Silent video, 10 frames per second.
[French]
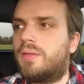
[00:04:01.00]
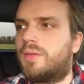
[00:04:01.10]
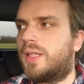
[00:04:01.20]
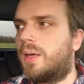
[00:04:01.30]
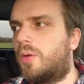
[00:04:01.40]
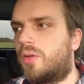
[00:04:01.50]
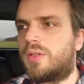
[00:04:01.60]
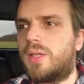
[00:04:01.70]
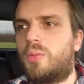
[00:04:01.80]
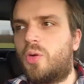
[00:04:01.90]
évidemment,
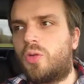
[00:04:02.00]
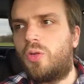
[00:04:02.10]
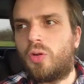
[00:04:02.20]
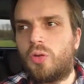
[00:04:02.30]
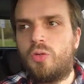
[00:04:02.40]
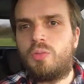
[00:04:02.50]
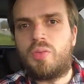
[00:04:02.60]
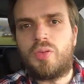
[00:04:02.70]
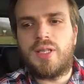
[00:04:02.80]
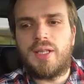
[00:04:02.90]
ça procure une
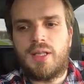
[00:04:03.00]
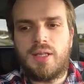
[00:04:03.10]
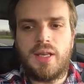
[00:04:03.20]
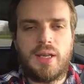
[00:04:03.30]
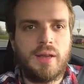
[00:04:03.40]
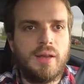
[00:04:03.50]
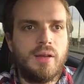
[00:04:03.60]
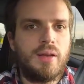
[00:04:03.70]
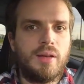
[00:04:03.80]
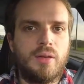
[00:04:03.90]
poussée qui est
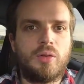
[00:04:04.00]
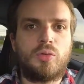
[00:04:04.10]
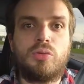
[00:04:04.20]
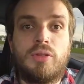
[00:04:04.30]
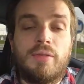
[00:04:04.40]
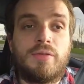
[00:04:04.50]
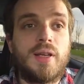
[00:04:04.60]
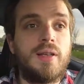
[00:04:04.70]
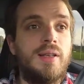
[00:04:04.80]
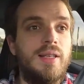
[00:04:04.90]
euh, tout à
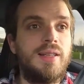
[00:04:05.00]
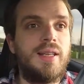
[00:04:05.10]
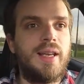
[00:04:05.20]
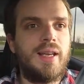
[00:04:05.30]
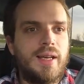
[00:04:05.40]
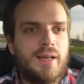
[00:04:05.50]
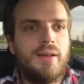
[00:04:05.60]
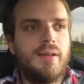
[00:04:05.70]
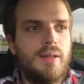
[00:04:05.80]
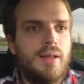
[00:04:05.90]
fait linéaire.
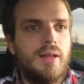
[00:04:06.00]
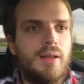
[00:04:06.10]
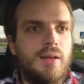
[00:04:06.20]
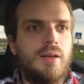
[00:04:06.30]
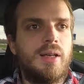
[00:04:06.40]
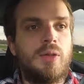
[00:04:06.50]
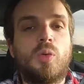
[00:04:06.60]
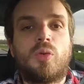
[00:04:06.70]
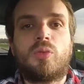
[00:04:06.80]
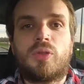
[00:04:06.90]
Euh, et
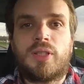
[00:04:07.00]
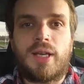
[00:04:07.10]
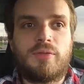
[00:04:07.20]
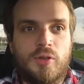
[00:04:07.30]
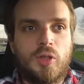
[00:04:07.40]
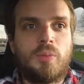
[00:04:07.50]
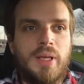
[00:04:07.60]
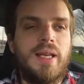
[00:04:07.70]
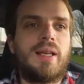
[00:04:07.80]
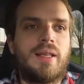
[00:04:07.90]
donc, très forte,
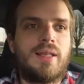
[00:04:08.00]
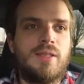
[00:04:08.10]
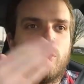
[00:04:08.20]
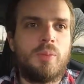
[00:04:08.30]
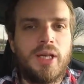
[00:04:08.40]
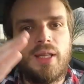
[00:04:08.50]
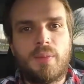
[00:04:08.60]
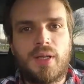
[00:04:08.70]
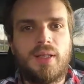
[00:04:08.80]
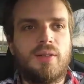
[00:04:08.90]
mais qui se bride à
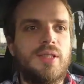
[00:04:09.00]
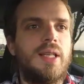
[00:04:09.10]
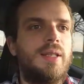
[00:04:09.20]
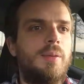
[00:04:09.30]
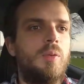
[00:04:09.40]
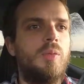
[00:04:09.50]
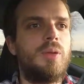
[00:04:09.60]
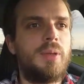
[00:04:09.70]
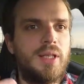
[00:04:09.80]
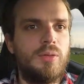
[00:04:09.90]
partir d'un certain
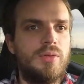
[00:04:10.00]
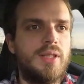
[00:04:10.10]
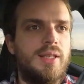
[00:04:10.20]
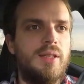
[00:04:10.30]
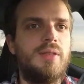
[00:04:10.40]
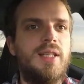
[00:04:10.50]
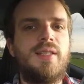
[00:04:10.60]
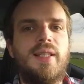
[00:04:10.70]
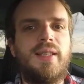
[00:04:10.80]
moment, à partir d'une certaine vitesse